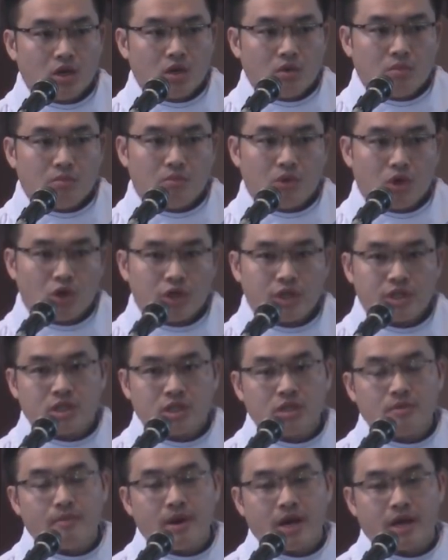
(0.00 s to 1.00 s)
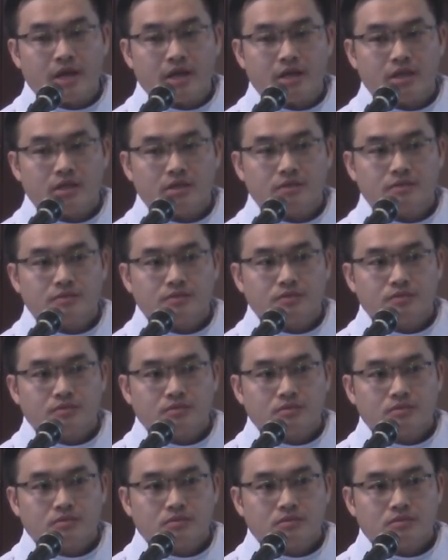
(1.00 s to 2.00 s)
mỗi thứ bảy
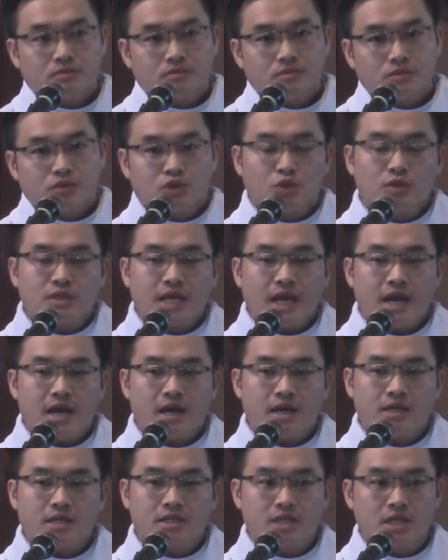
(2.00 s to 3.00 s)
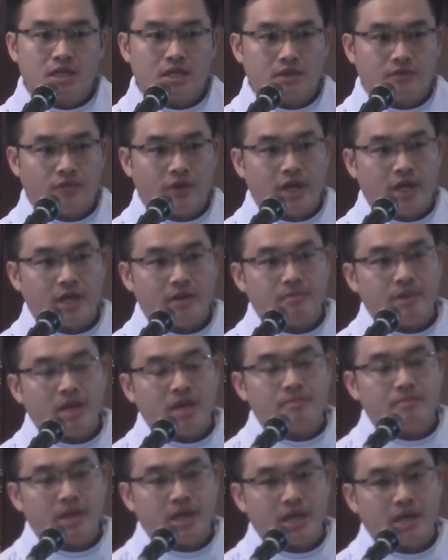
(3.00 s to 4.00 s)
chúng ta trở về bên
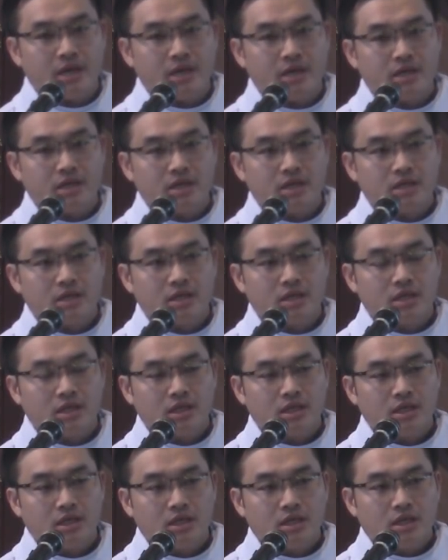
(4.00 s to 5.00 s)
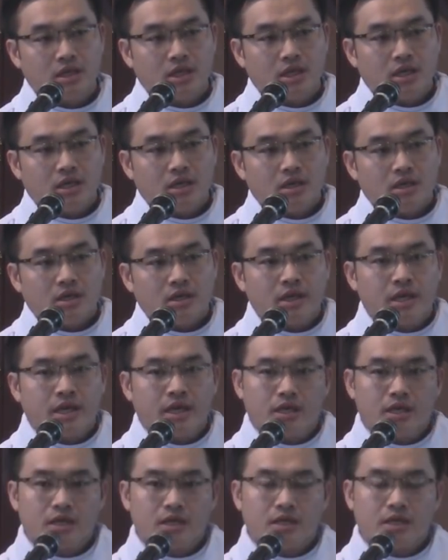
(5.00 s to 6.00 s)
mẹ
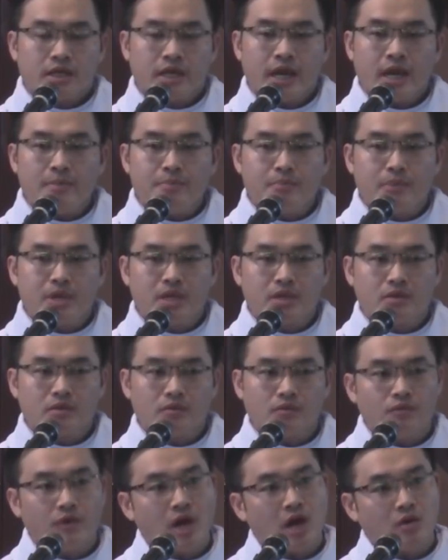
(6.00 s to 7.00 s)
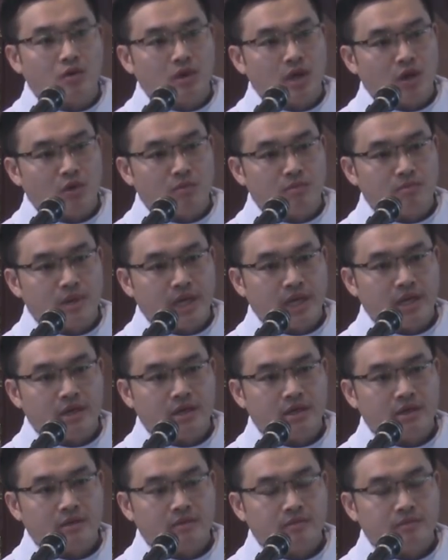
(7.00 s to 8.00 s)
để nếp mình vào lòng
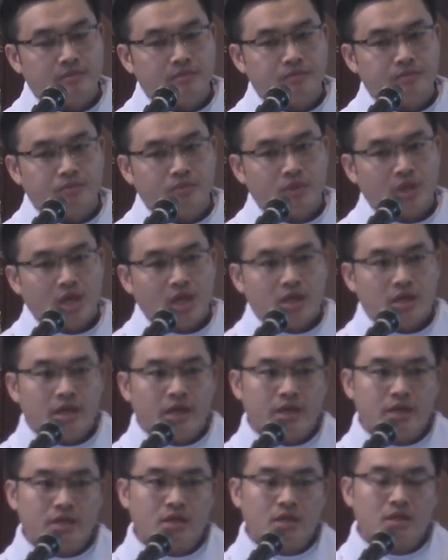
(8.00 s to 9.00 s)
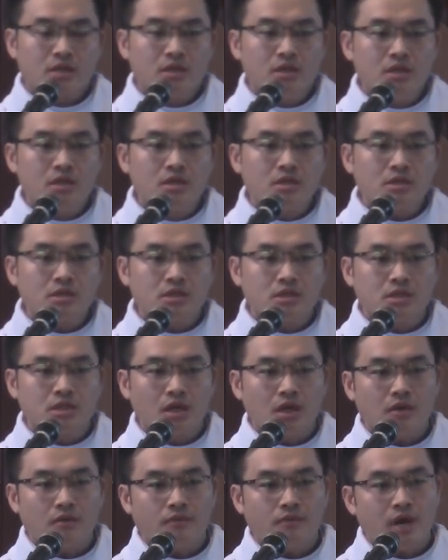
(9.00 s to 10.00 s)
mẹ, để được nương
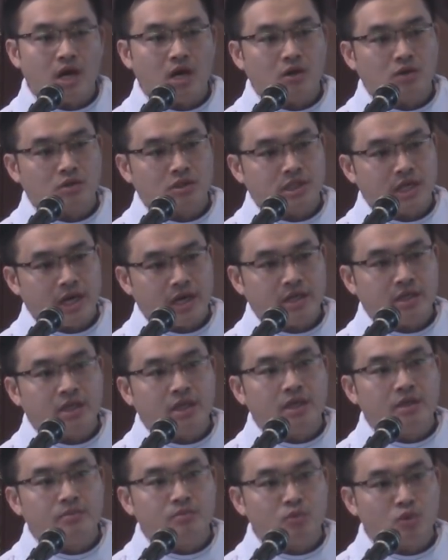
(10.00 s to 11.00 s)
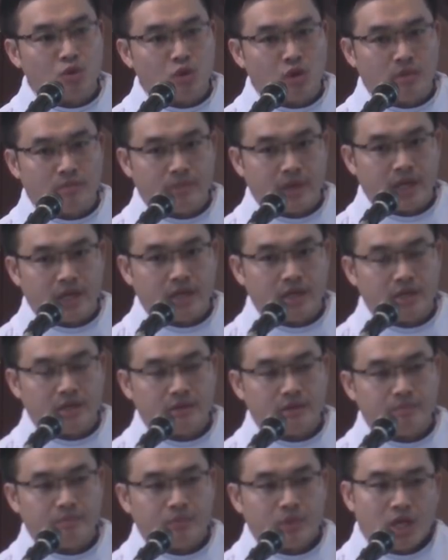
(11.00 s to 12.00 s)
tựa vào trái tim của mẹ,
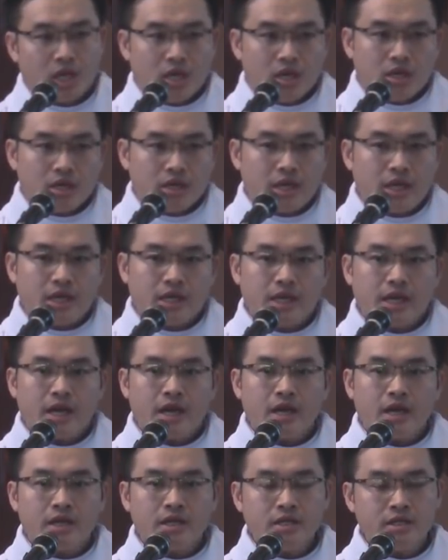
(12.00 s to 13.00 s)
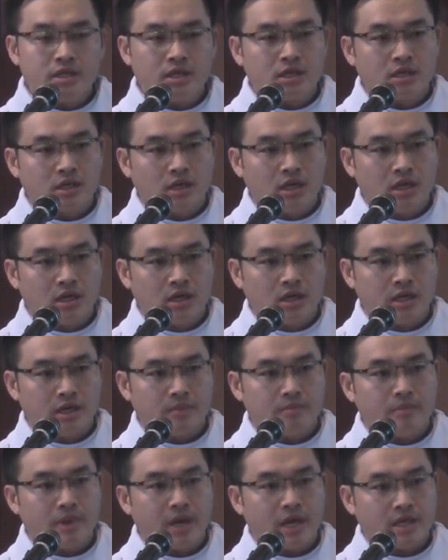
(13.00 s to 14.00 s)
để nghe những lời
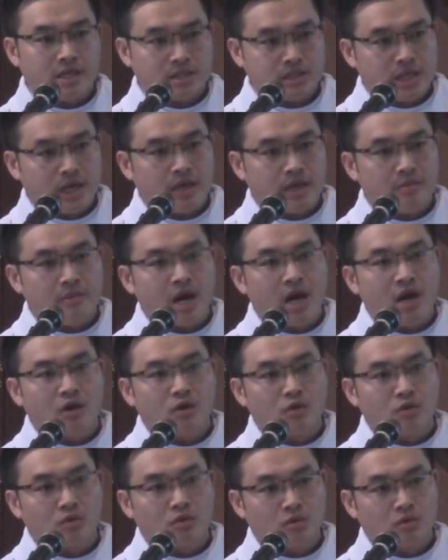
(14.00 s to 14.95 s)
mẹ dạy bảo